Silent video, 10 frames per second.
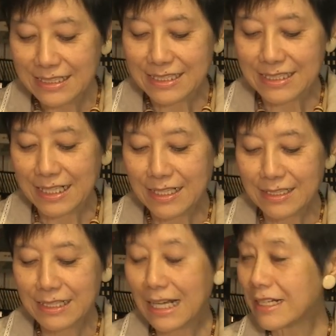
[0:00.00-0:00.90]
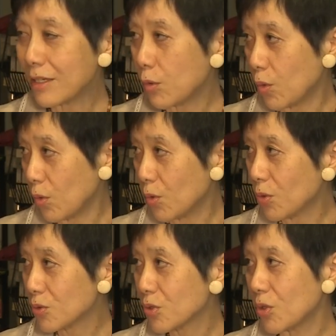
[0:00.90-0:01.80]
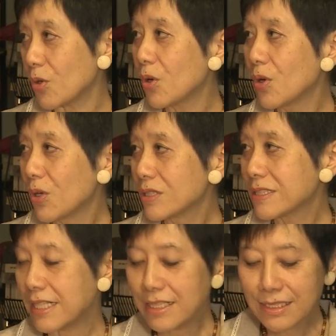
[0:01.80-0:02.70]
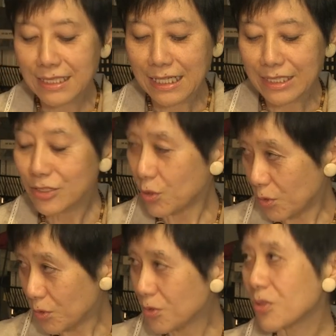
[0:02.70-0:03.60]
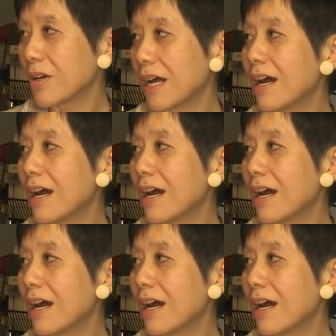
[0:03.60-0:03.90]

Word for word: 生態法と生態書とか。はい、